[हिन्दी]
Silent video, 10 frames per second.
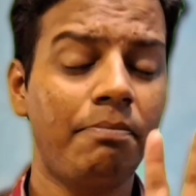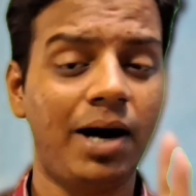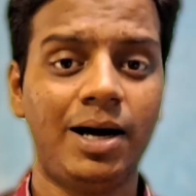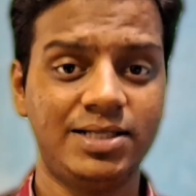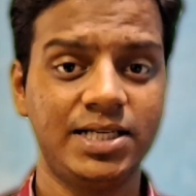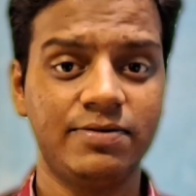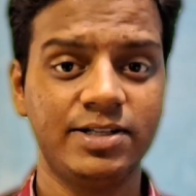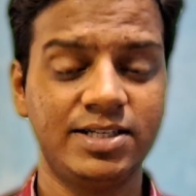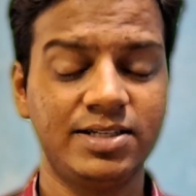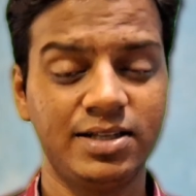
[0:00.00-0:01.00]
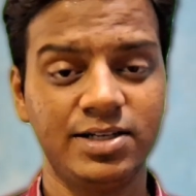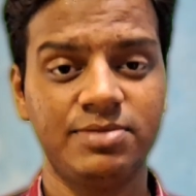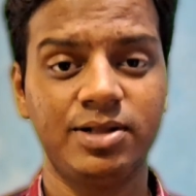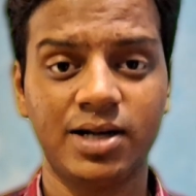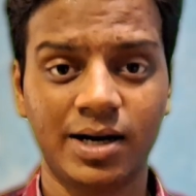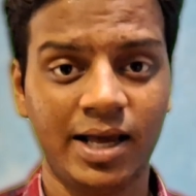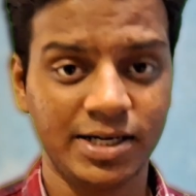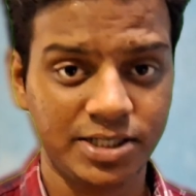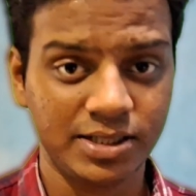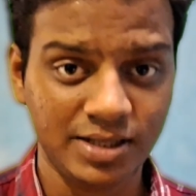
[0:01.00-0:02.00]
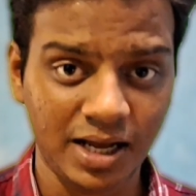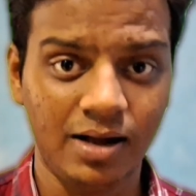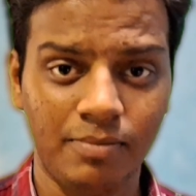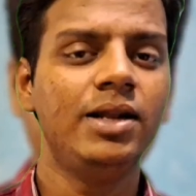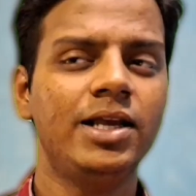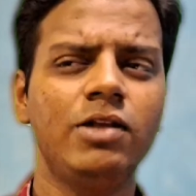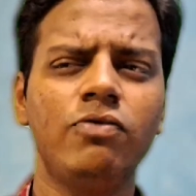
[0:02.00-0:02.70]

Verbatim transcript: पांच सिक्वेंसेस थे जिसमें तगड़ा एक्शन था लेकिन